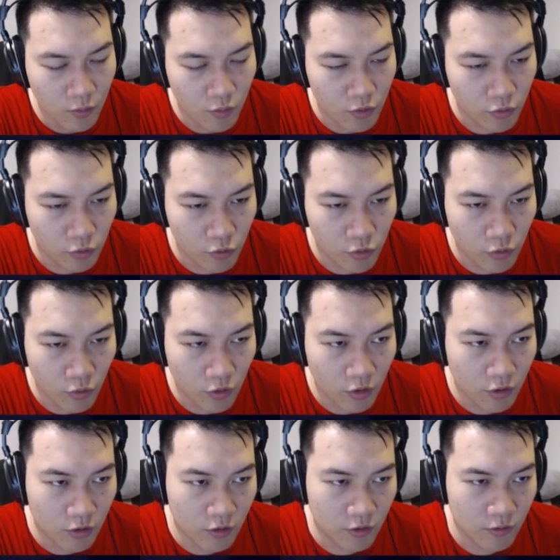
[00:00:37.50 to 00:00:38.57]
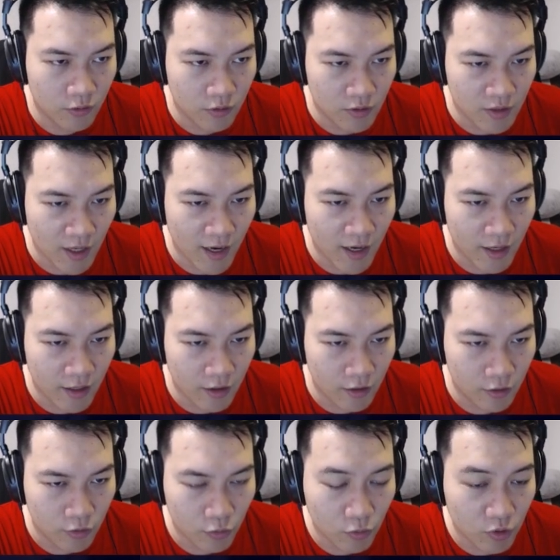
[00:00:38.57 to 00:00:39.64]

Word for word: 比如说在术